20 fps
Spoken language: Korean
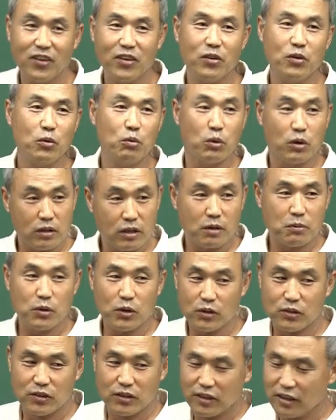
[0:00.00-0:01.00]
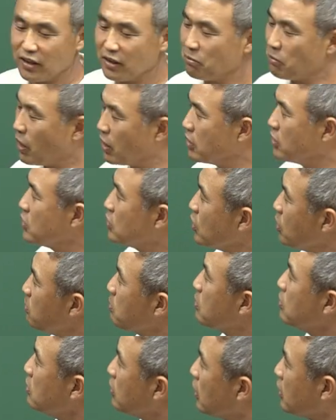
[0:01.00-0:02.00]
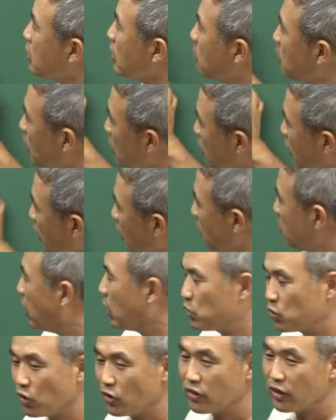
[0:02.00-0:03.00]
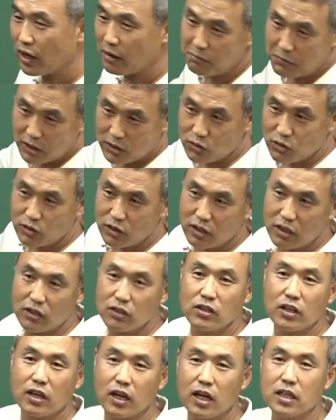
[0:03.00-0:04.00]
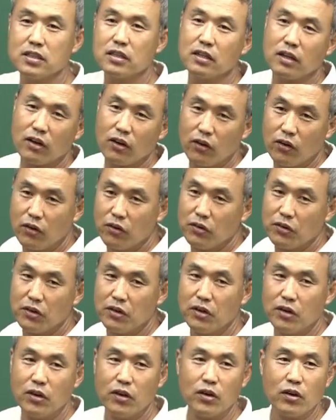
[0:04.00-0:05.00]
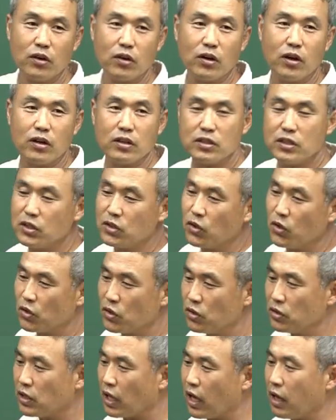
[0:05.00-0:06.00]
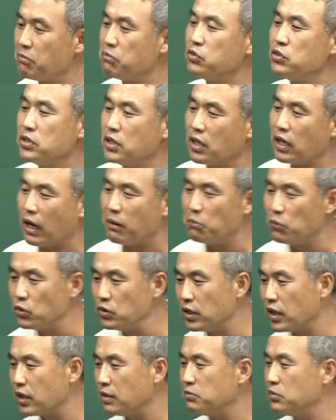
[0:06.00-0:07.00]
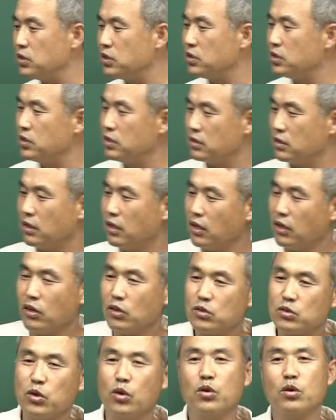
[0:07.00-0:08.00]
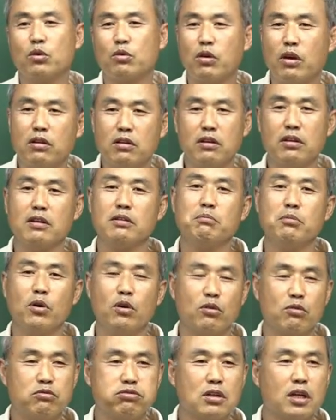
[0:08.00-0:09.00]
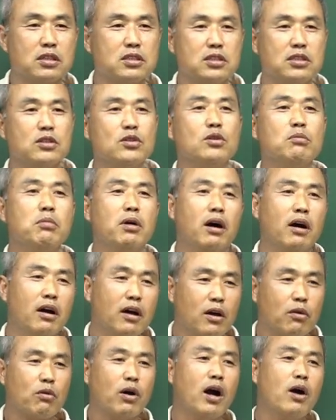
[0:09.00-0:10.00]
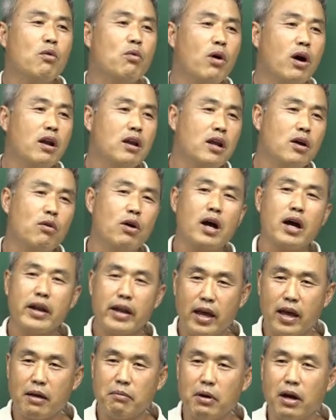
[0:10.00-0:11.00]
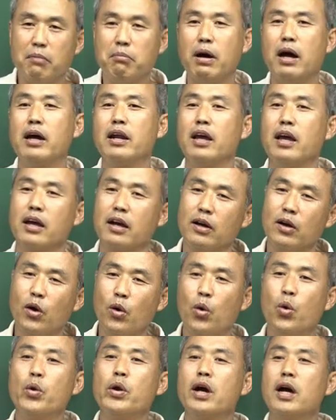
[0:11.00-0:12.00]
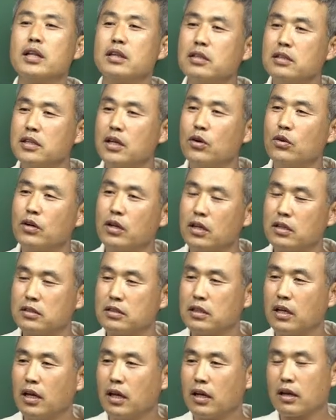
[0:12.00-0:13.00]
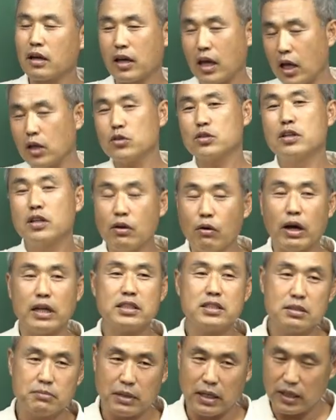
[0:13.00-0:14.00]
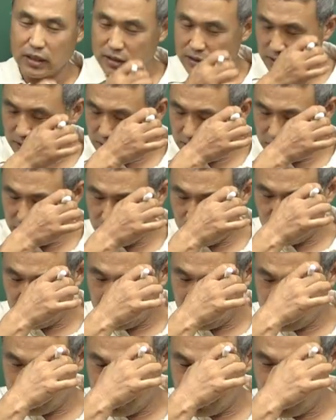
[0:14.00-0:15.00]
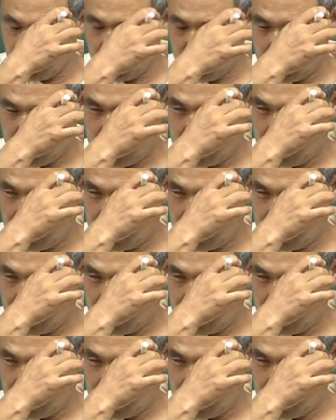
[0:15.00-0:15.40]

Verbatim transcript: 어, 왜냐면 매년 시험 끝날 때마다 아, 맞췄네, 안 맞췄네 이런 얘기 하잖아요. 그러니까 이거를 내 문제를 안 본 사람들은 저 괜히 뭐 구라치고 막 광고하려고 하네 막 만에 올해 같은 경우는 그래 계속 그래왔지만 올해 같은 경우에는